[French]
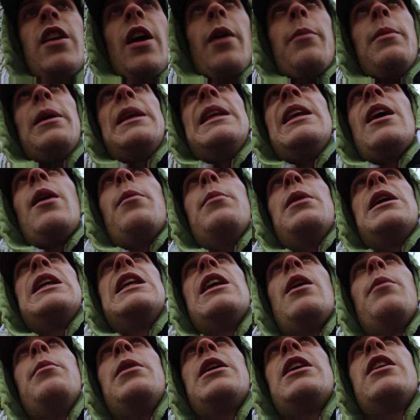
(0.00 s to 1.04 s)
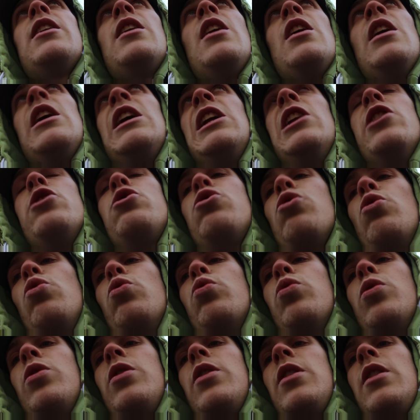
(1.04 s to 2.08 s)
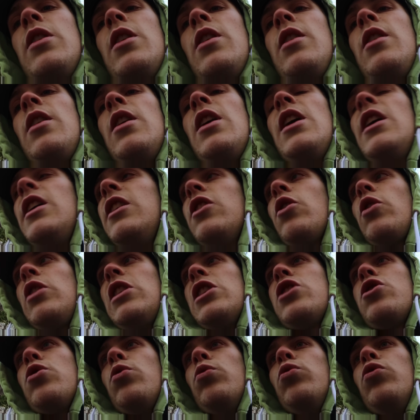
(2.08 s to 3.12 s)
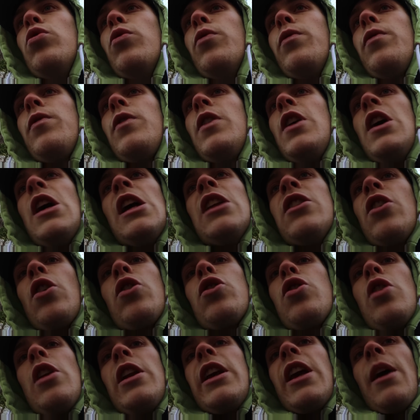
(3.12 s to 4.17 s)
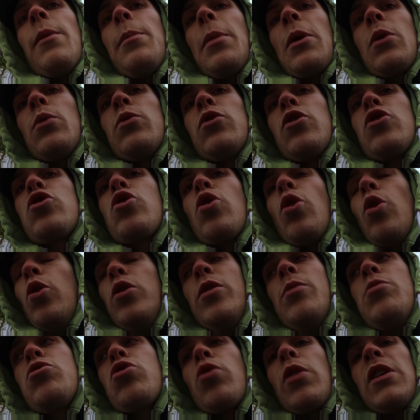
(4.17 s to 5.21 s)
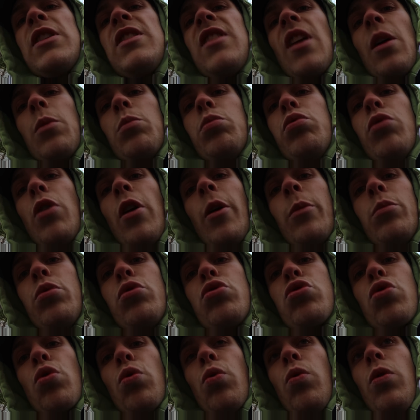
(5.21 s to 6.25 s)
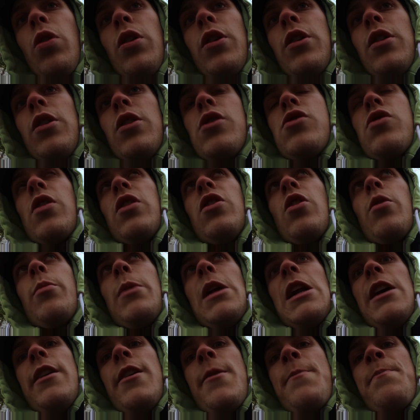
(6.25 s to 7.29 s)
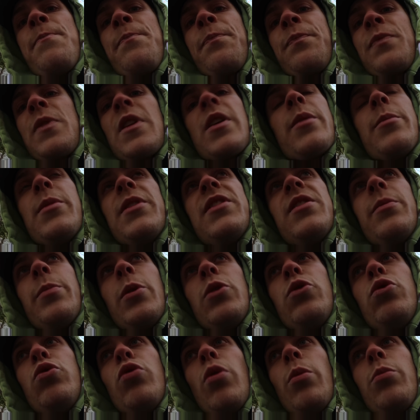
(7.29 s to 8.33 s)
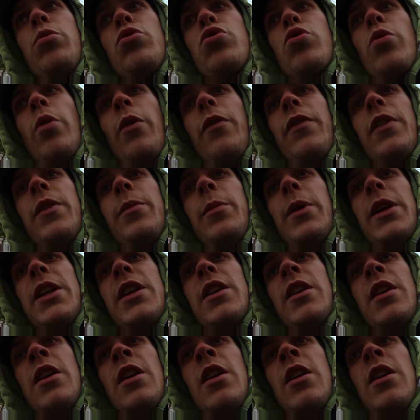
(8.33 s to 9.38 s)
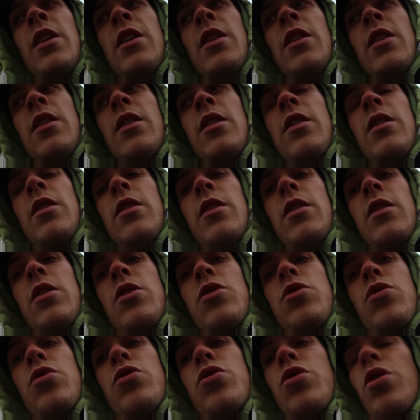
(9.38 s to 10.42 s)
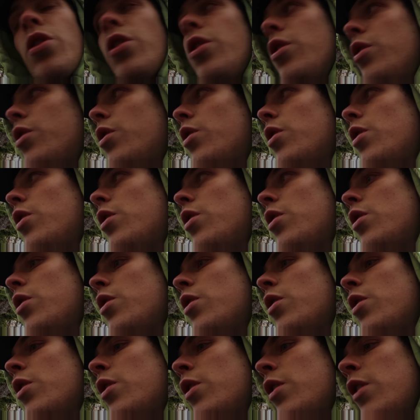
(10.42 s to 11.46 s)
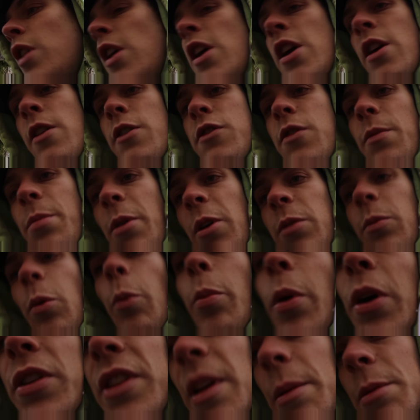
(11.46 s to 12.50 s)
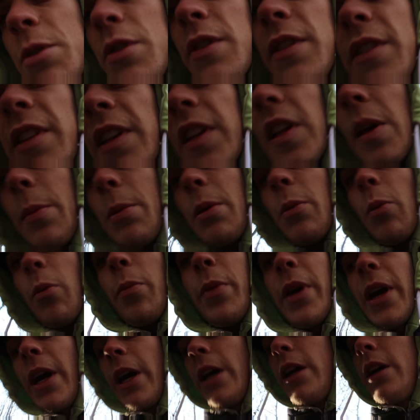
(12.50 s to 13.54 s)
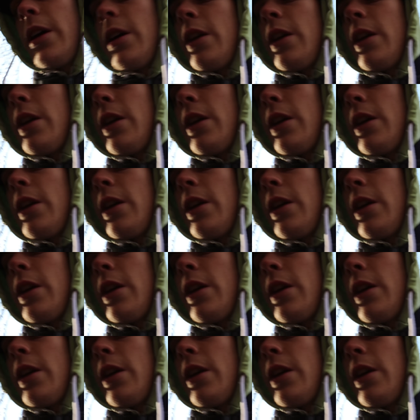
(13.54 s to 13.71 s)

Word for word: Il y a un mec, il y a un mec, il y a un mec. Il est chelou. Non, il est chelou de ouf. Non, les gars, par contre, au début, je croyais que c'était un, un, bûcheron. Tu vois, normal. Mais c'est pas du tout un bûcheron, en fait, mec. Je te jure. Je vais prendre mon portable, J'essaie d'appeler mon père.